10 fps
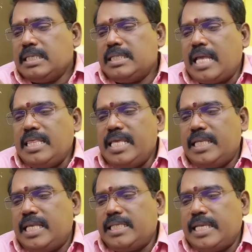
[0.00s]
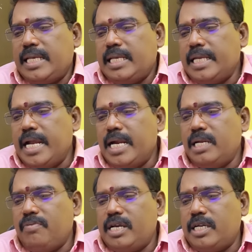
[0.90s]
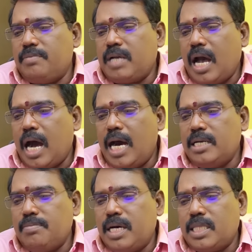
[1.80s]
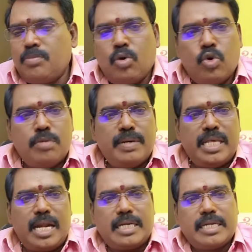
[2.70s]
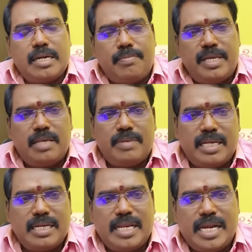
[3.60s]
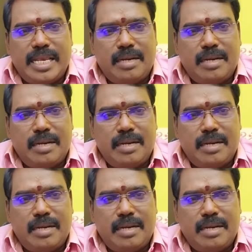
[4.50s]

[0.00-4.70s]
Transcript: சந்திர திசையில் ஏழு வருடம் ஆறு மாதம் ஒன்பது நாட்கள் மீதம் இருக்கின்ற நிலையில்